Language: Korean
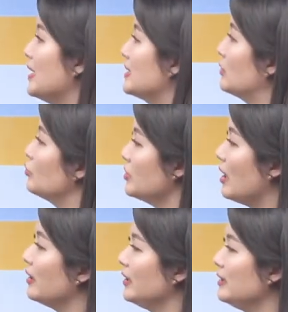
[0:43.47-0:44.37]
자
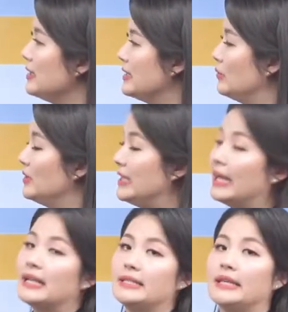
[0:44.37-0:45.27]
구성은 이제 우리 네
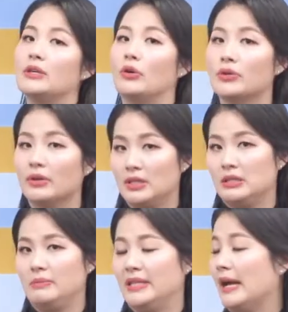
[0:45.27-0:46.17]
가지의 영역이
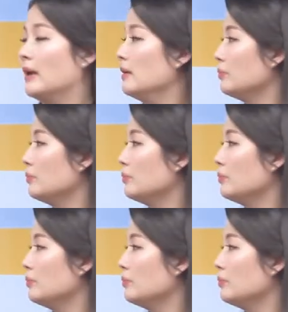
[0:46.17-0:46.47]
있습니다.